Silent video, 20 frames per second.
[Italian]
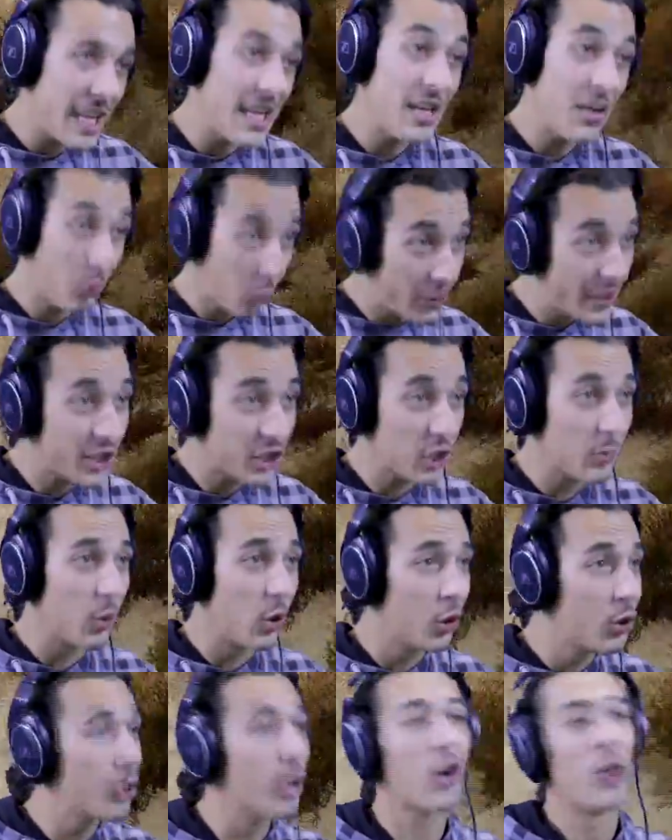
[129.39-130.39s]
in questo
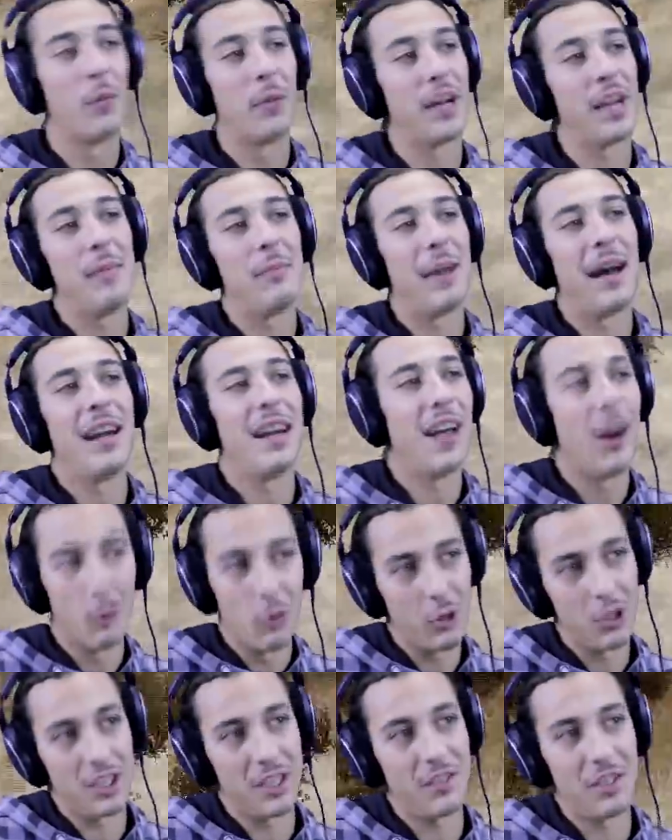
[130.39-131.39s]
mondo e rompere le palle a
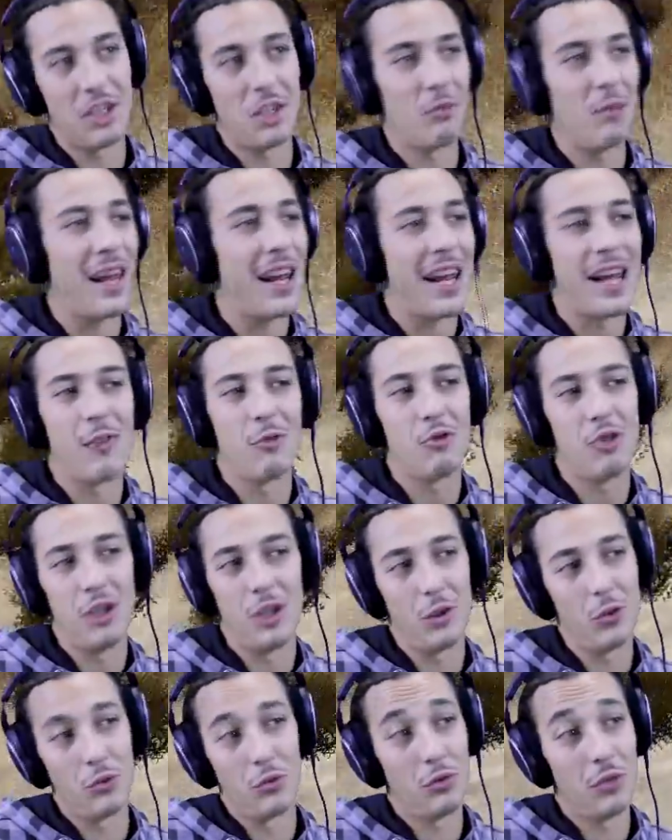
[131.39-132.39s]
uno che sta facendo una Rano
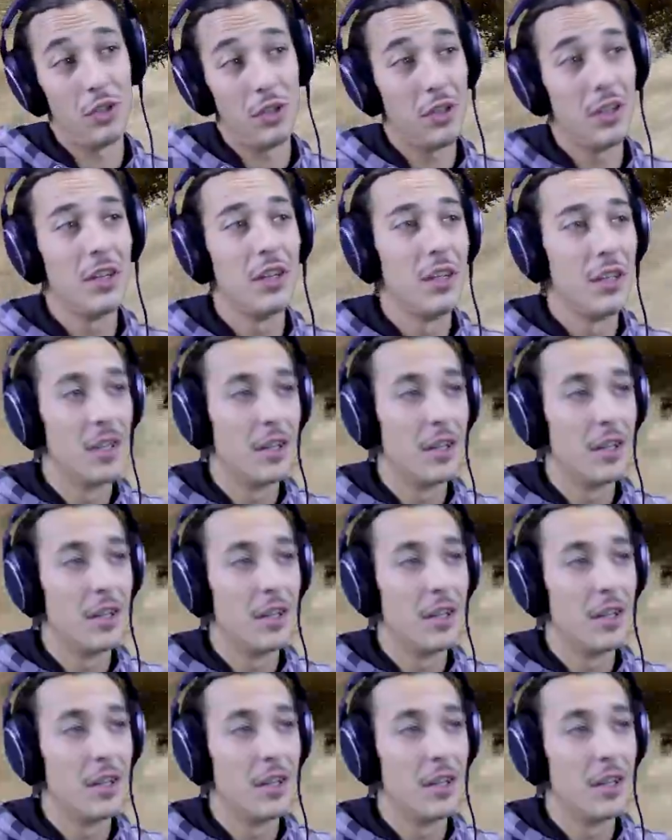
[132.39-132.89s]
Shield.